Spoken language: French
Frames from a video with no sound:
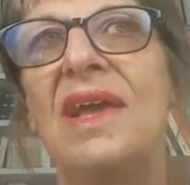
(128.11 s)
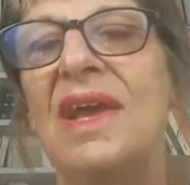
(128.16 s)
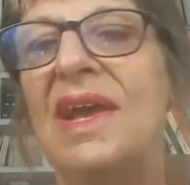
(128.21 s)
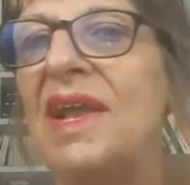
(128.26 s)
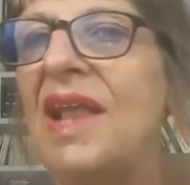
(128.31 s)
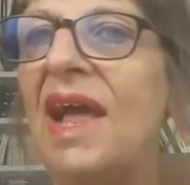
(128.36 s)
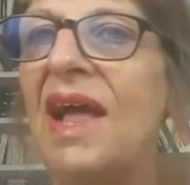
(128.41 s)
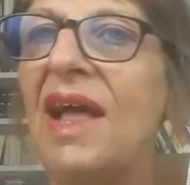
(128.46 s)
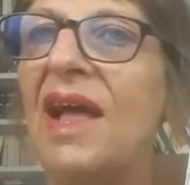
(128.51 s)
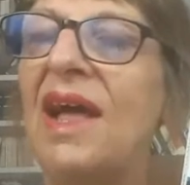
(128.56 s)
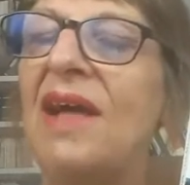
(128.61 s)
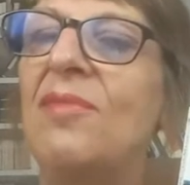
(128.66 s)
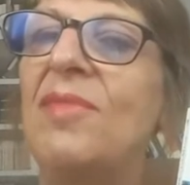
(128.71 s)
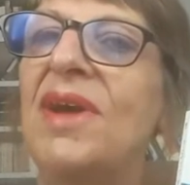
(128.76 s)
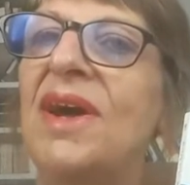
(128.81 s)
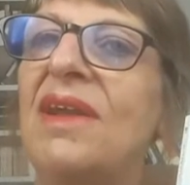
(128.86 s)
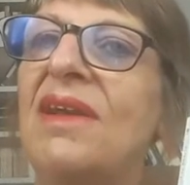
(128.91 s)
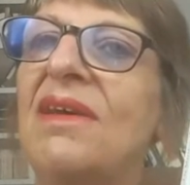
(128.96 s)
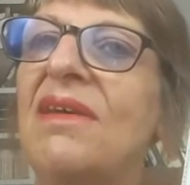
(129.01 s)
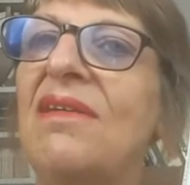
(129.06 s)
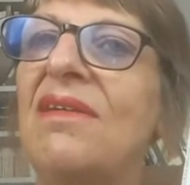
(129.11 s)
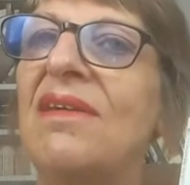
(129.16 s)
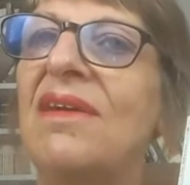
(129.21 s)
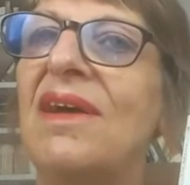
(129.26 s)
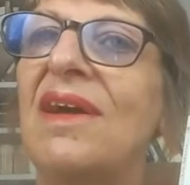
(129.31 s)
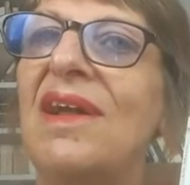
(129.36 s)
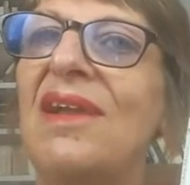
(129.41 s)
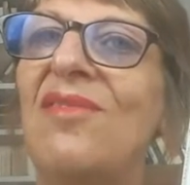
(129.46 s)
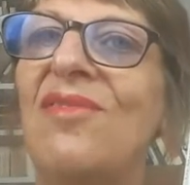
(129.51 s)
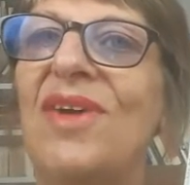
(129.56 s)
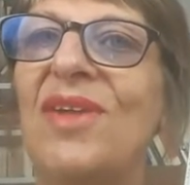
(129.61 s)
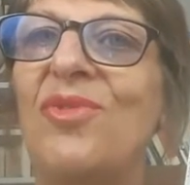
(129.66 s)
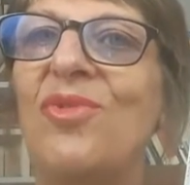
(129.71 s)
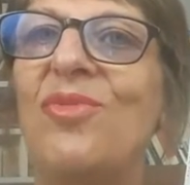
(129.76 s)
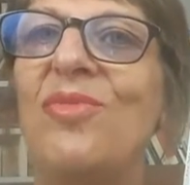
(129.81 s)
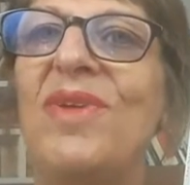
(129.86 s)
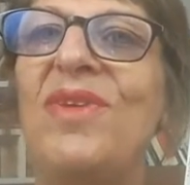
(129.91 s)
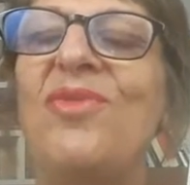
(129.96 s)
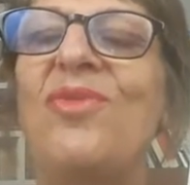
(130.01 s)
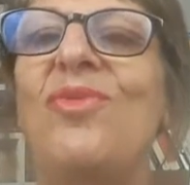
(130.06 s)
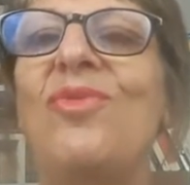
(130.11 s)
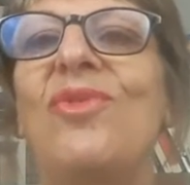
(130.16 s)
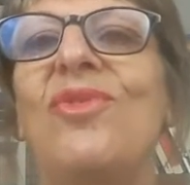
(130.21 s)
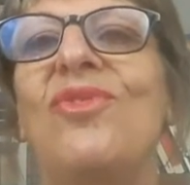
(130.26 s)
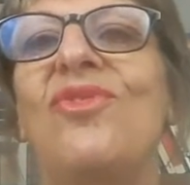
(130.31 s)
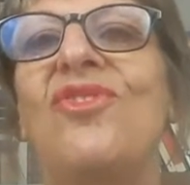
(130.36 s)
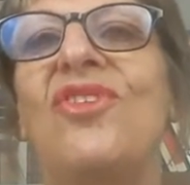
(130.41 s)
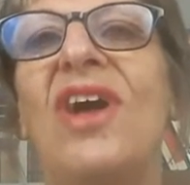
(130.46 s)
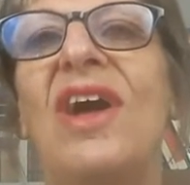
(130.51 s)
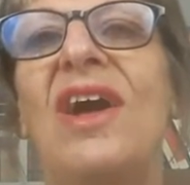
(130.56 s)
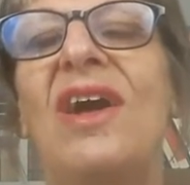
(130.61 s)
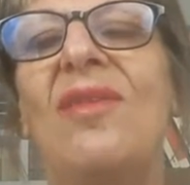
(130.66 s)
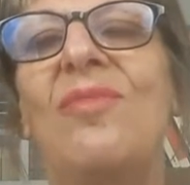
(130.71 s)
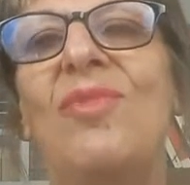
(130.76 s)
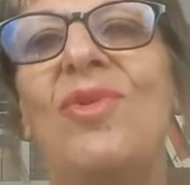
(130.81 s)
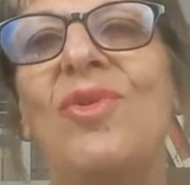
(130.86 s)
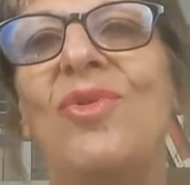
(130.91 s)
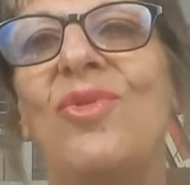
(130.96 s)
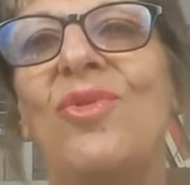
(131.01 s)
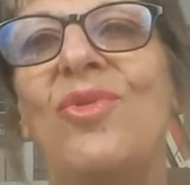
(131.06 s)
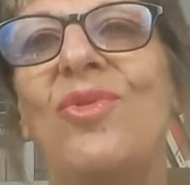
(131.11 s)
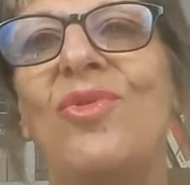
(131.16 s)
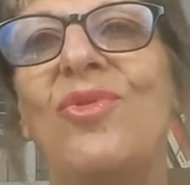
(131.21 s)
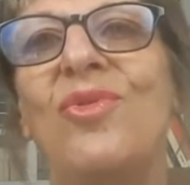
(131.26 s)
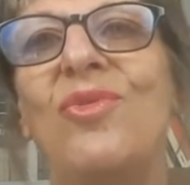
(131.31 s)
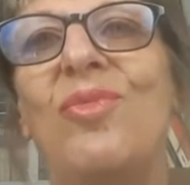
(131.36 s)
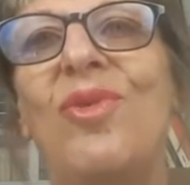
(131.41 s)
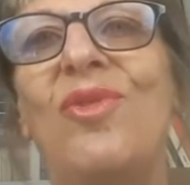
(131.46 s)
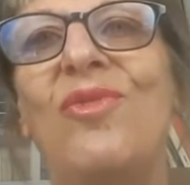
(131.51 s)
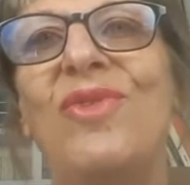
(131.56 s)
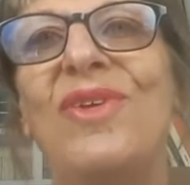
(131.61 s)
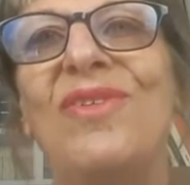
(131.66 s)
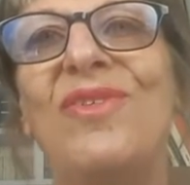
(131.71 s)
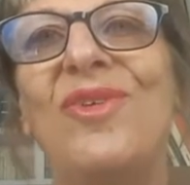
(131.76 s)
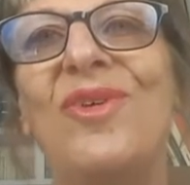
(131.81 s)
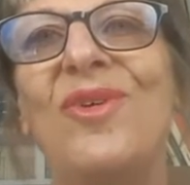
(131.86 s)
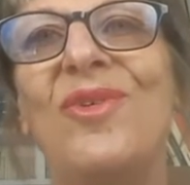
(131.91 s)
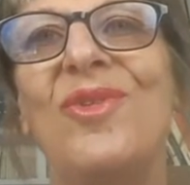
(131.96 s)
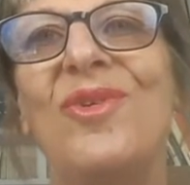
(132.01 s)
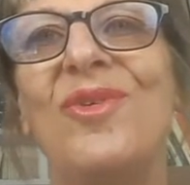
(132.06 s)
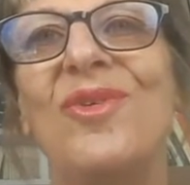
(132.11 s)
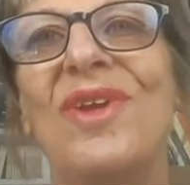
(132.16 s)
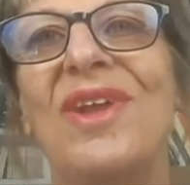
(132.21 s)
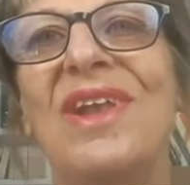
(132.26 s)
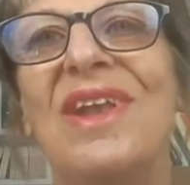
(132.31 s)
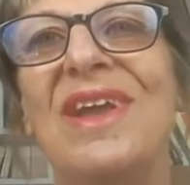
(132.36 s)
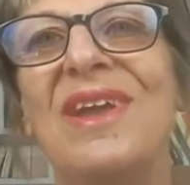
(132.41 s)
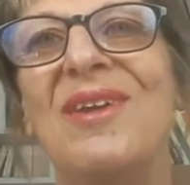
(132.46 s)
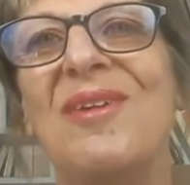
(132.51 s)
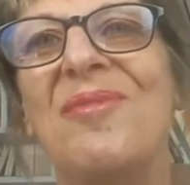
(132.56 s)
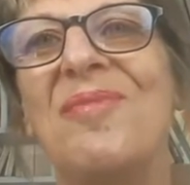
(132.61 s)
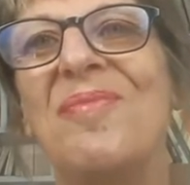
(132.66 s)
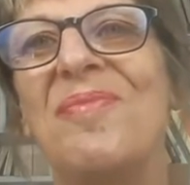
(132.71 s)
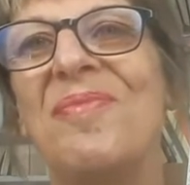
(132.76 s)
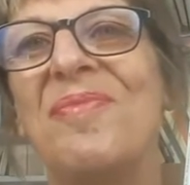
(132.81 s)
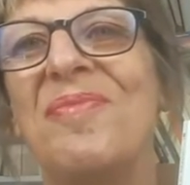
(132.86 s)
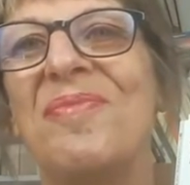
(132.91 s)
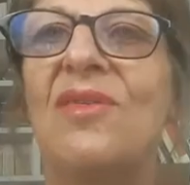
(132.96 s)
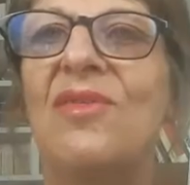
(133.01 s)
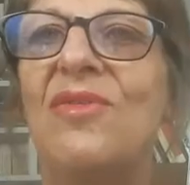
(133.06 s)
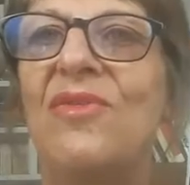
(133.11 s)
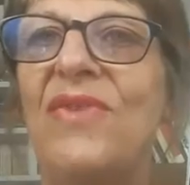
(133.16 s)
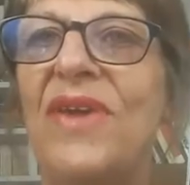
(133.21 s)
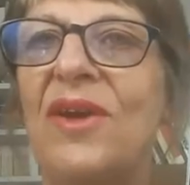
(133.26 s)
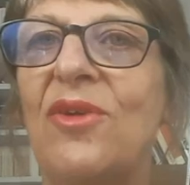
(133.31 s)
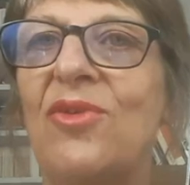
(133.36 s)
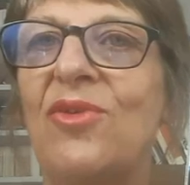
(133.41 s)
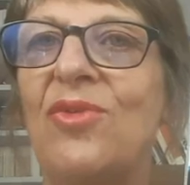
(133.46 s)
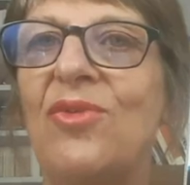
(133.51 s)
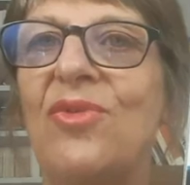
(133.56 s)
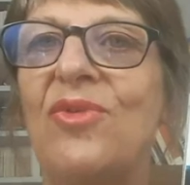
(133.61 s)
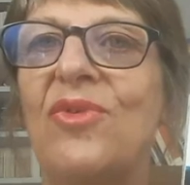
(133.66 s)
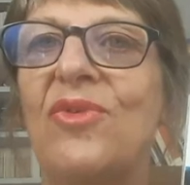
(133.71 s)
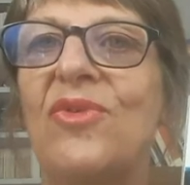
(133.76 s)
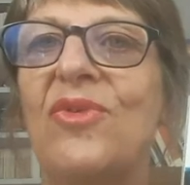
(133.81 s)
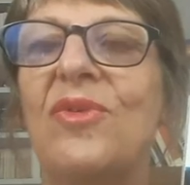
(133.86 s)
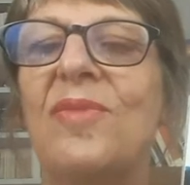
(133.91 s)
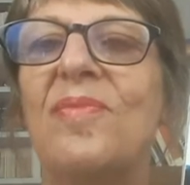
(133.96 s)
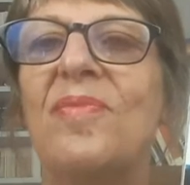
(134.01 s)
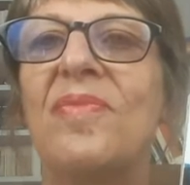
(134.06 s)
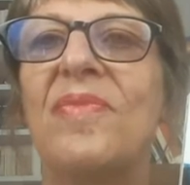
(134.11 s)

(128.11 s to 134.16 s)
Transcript: Et là, à Berlin, elle va tomber sous le charme de son professeur d'anglais, Fergus.